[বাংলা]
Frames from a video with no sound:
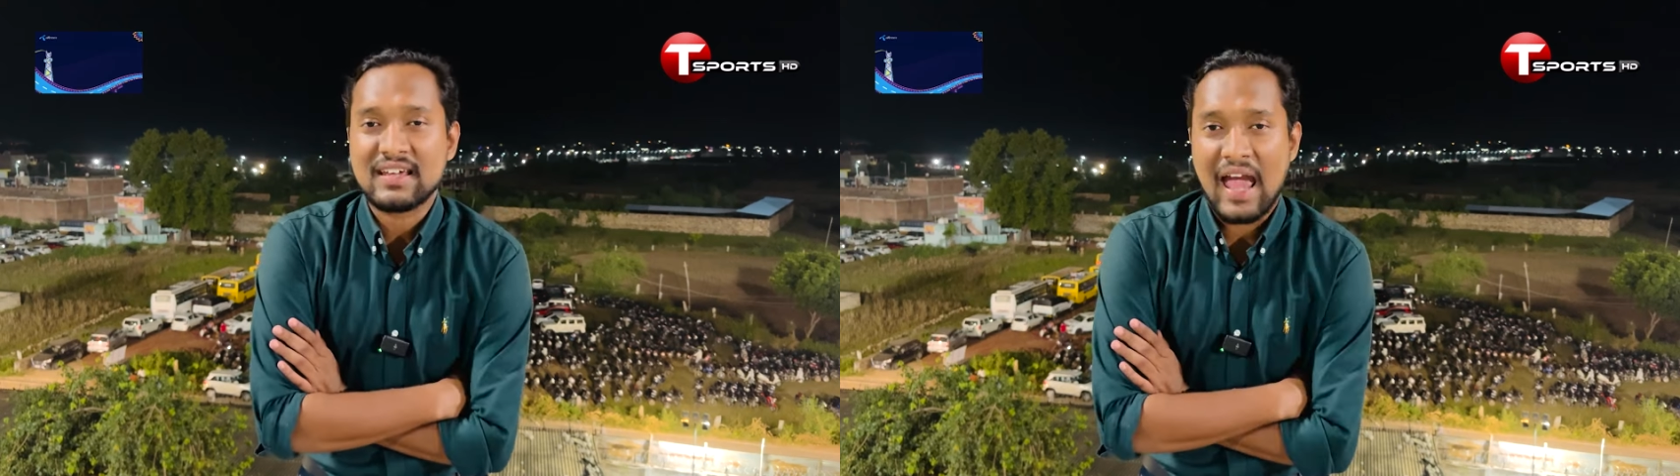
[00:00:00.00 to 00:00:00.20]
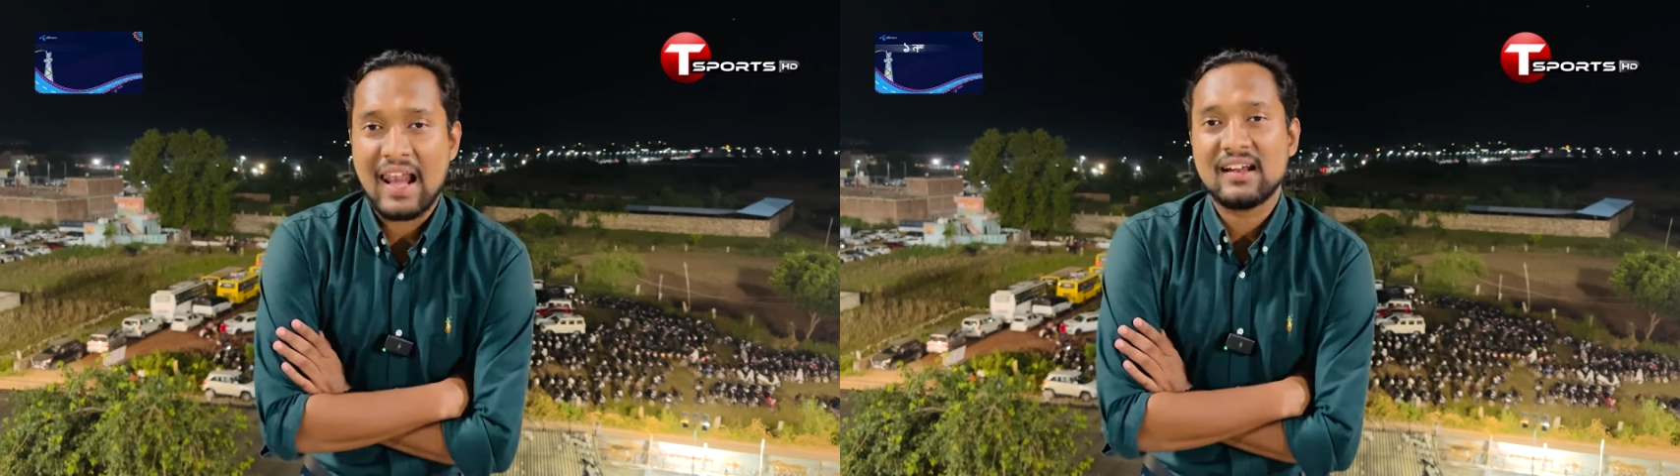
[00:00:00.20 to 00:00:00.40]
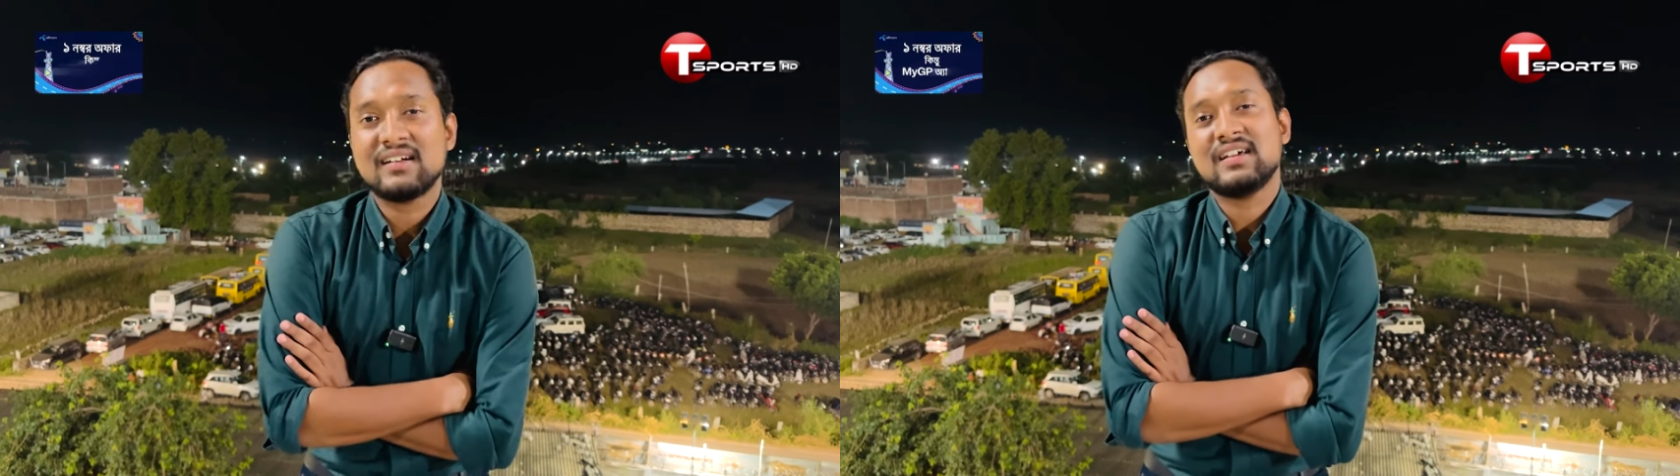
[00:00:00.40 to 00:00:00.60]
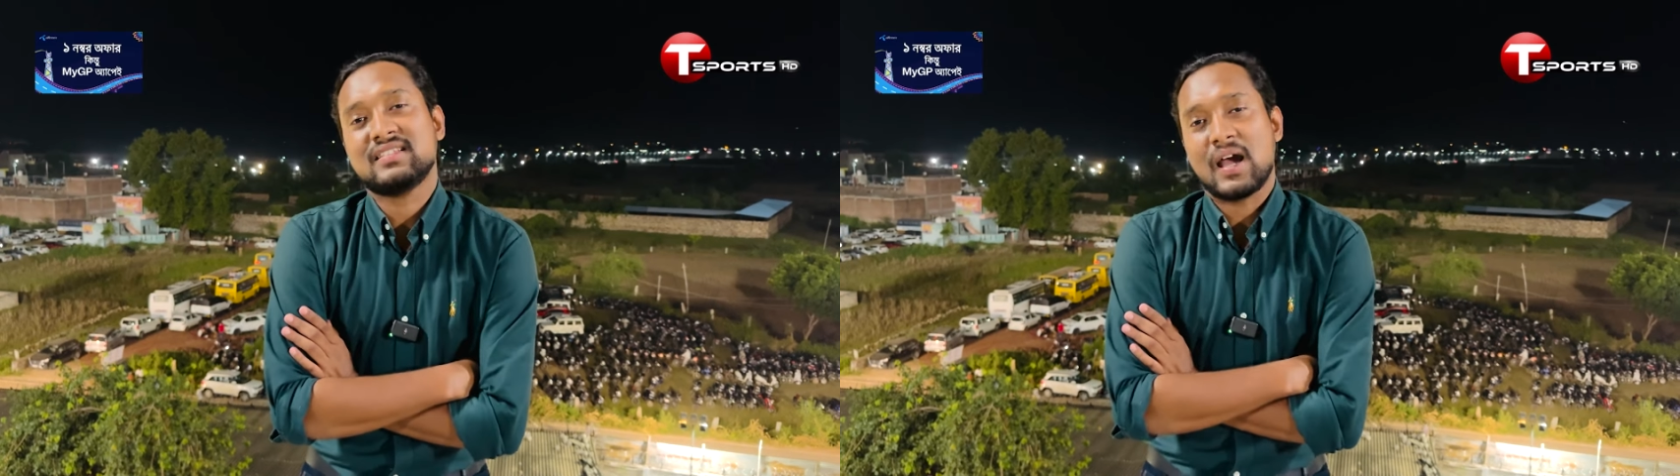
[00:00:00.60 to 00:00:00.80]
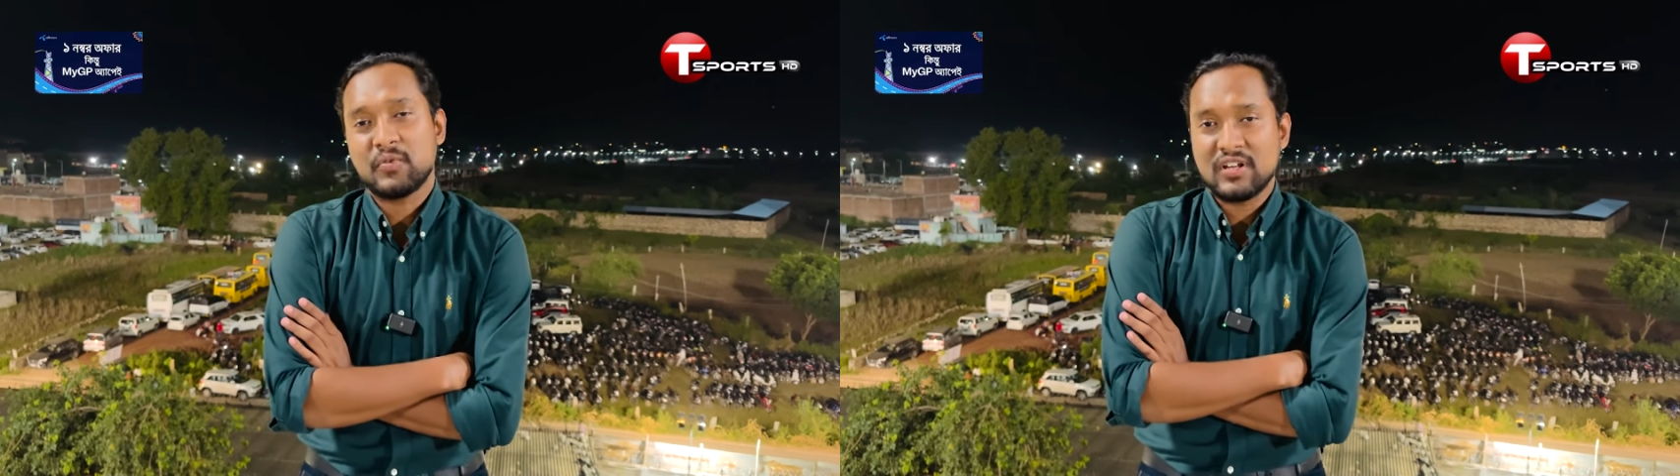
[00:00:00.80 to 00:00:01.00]
খেলেন ঠিক
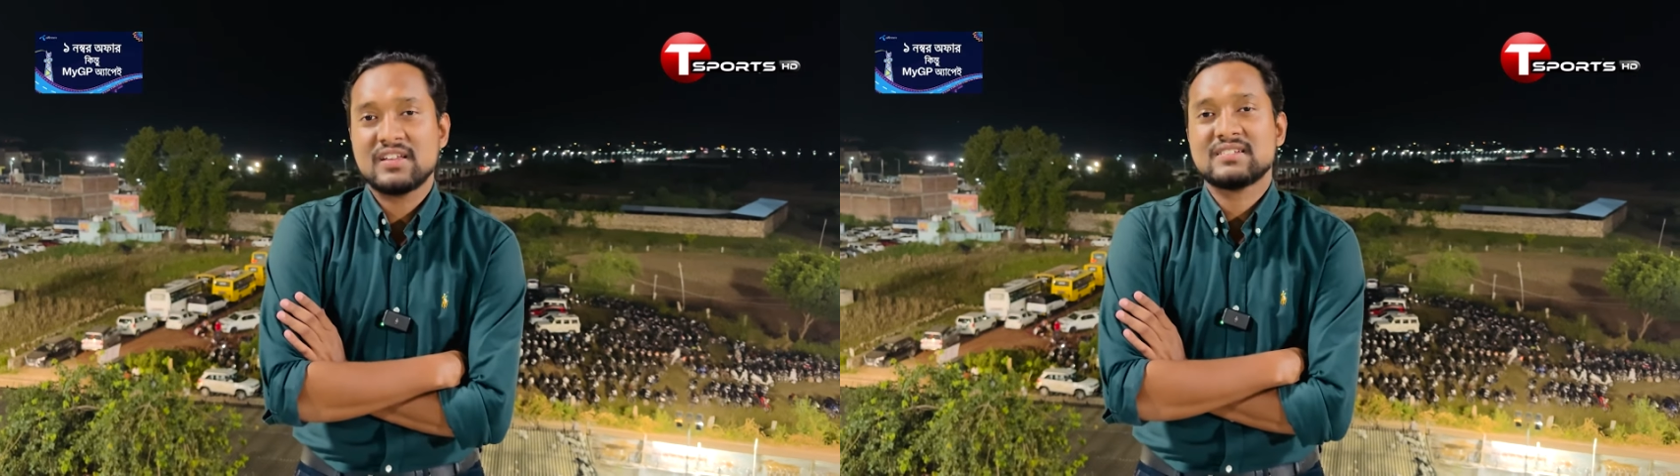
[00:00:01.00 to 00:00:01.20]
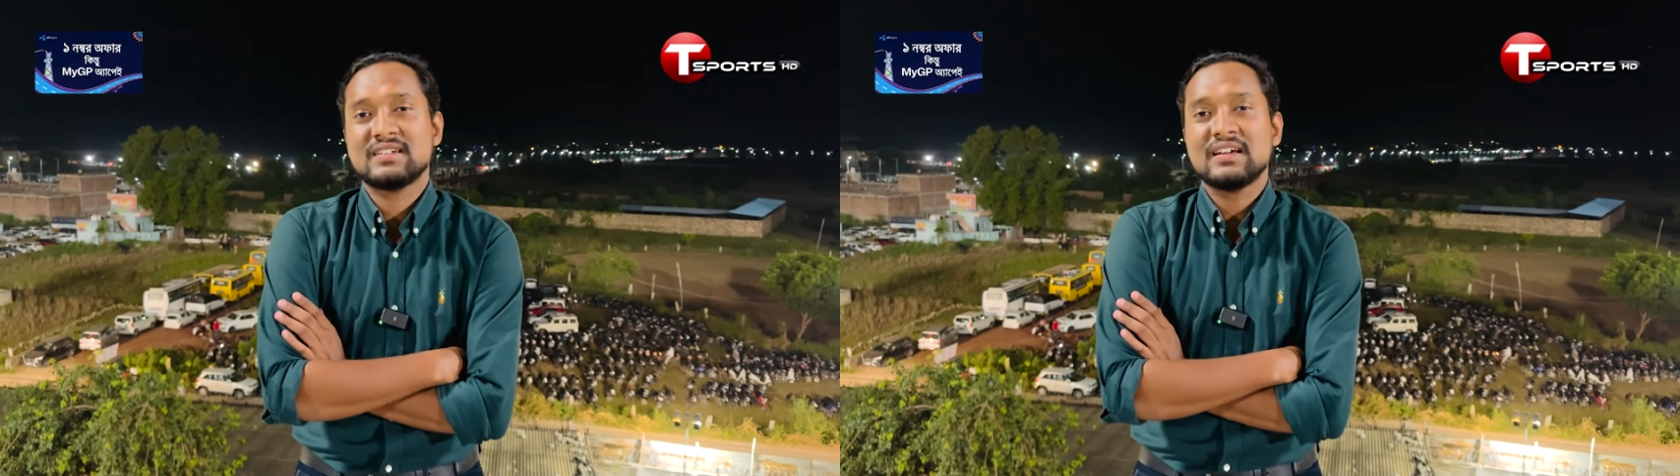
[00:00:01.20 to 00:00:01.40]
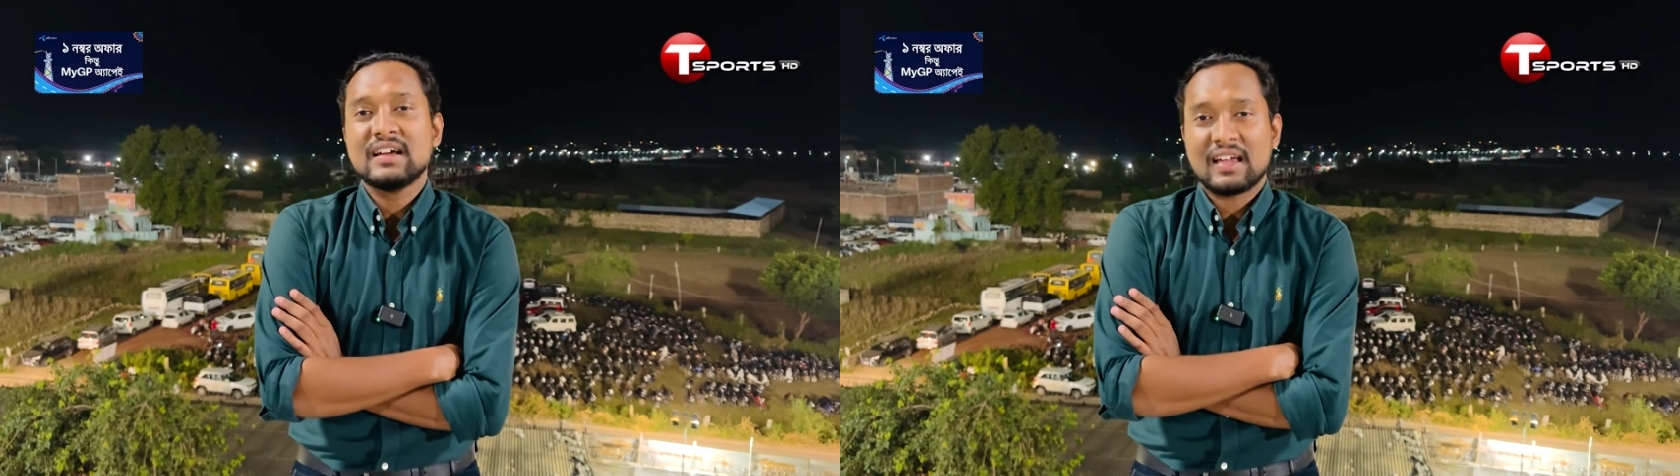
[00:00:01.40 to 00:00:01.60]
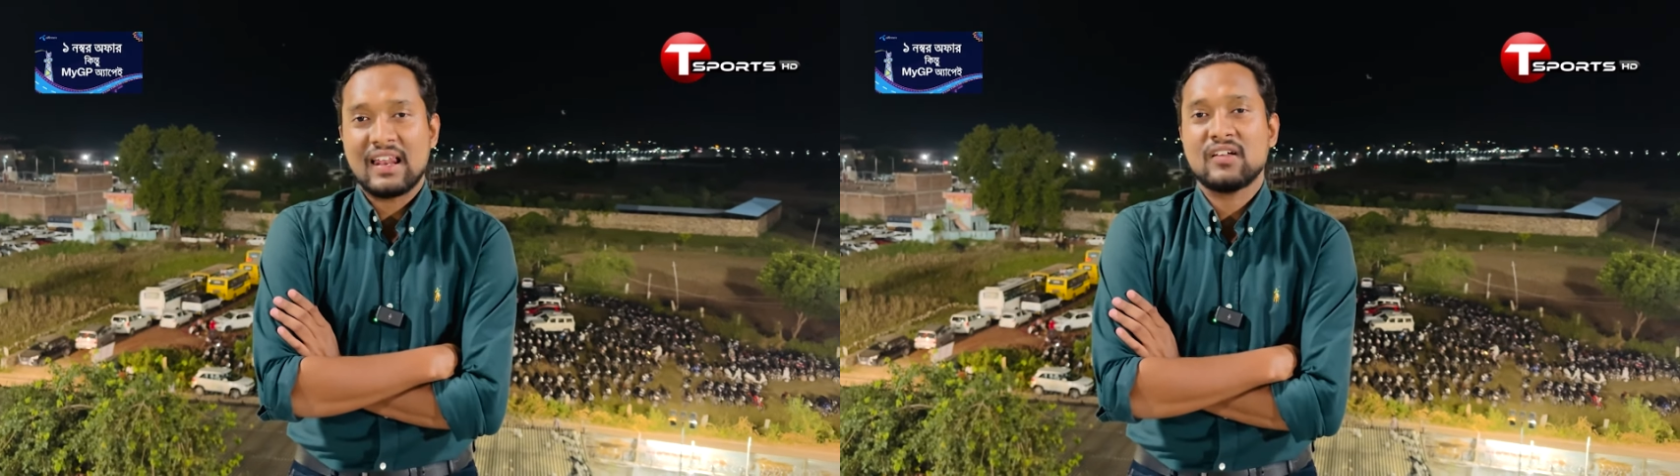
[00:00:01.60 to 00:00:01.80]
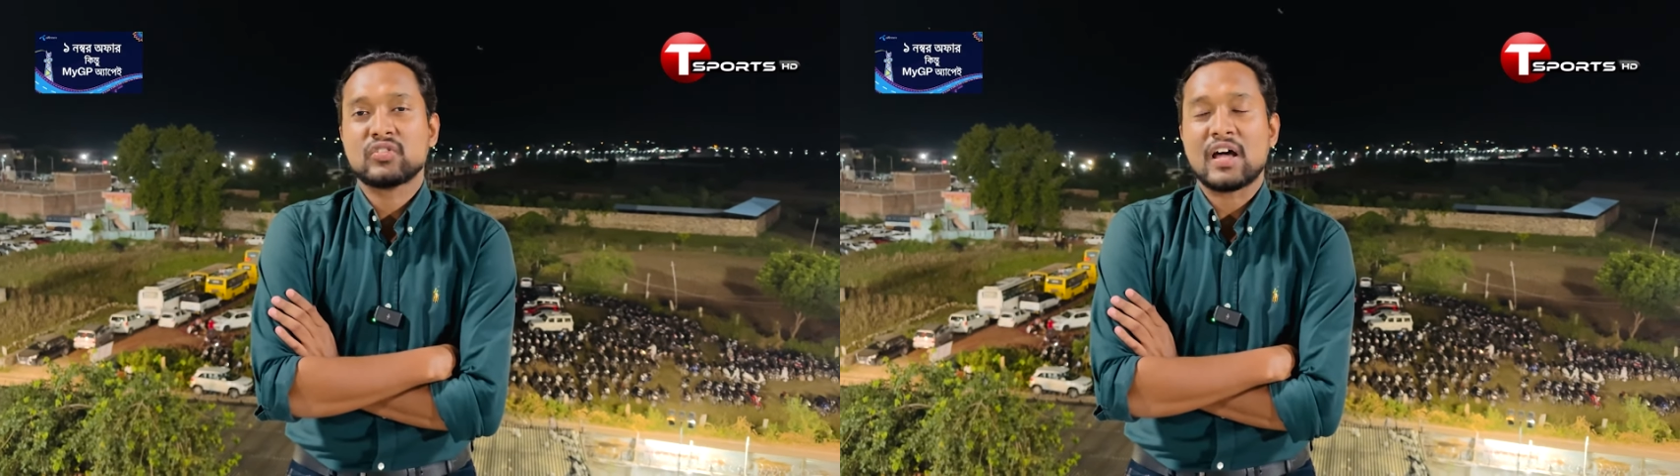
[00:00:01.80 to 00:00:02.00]
তেমন ইনিংসই
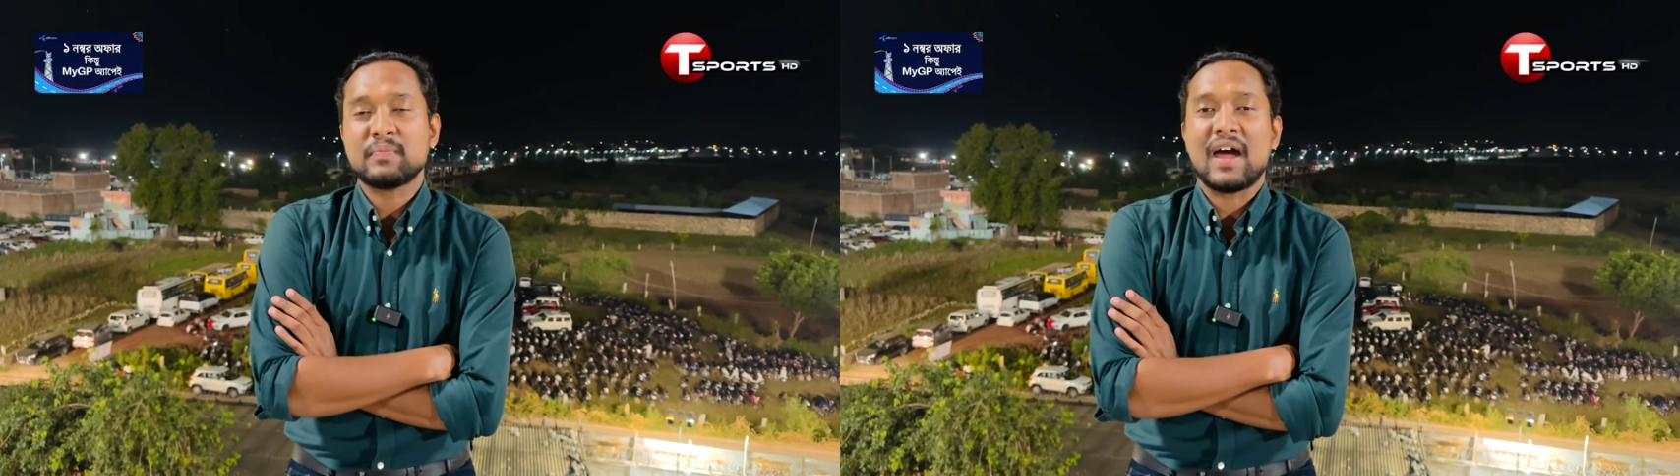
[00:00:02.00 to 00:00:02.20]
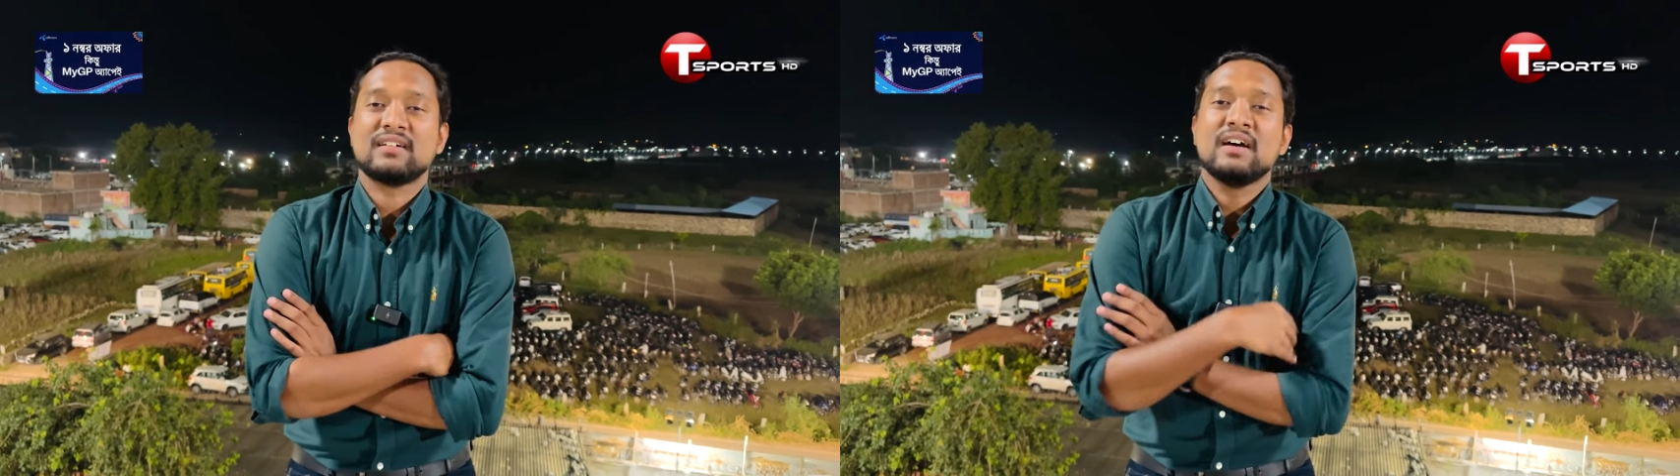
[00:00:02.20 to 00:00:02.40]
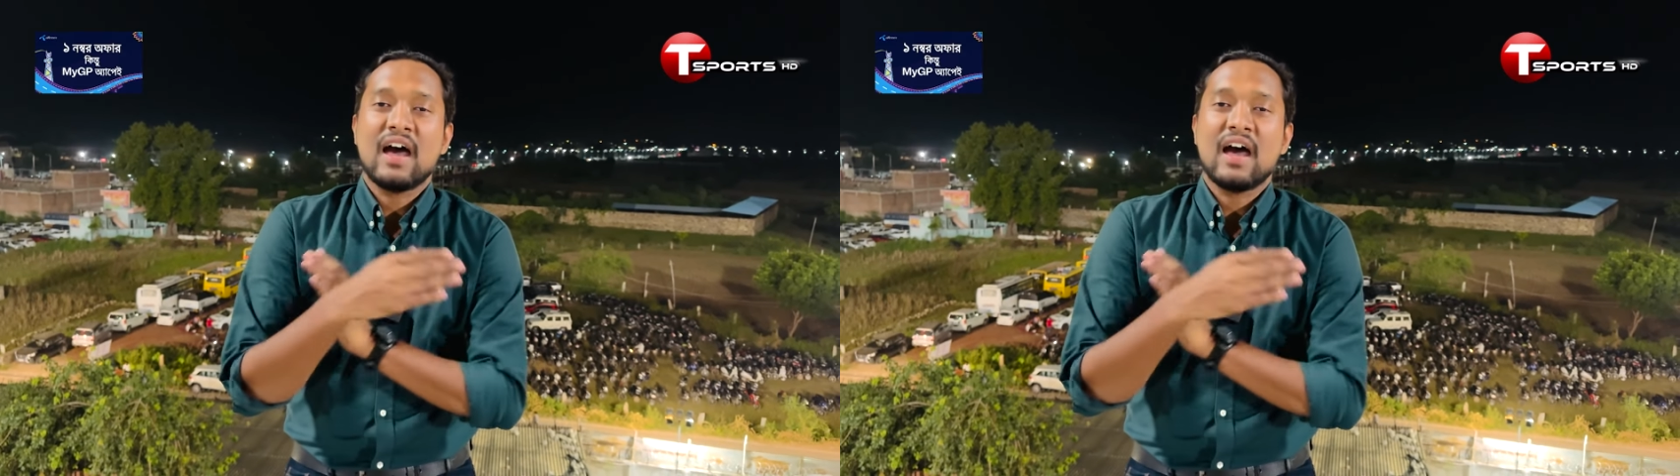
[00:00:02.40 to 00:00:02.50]
খেললেও তার ব্যাট